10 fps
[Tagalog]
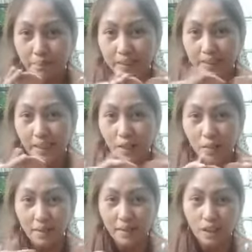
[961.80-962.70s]
Pwede
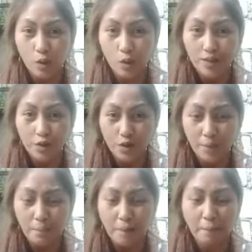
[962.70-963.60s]
kayo mag-request kung
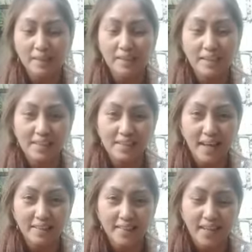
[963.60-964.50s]

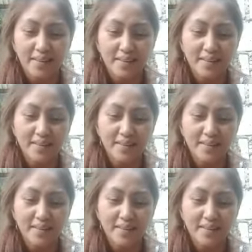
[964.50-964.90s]
ipapadrill natin.